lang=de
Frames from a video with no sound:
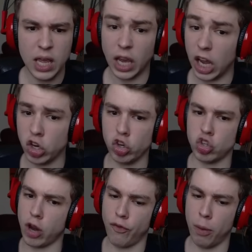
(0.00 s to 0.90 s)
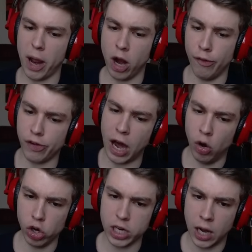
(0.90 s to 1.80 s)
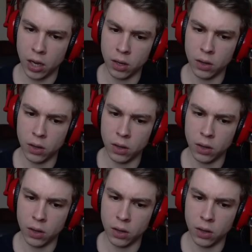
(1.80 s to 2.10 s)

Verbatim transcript: Ihr redet nicht von meiner Frau, oder?